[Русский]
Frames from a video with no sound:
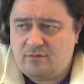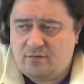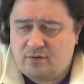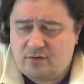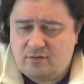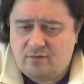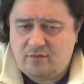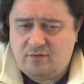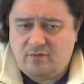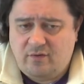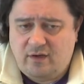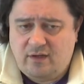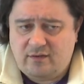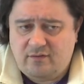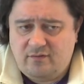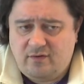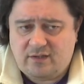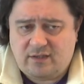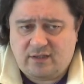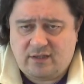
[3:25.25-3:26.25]
вот два,
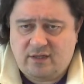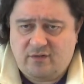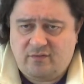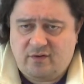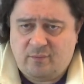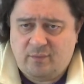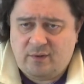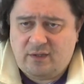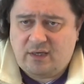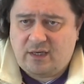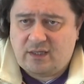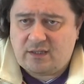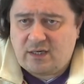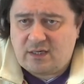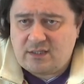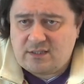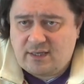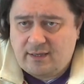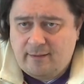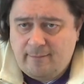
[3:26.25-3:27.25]
два таких временных
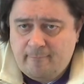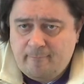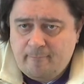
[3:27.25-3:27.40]
отрезка.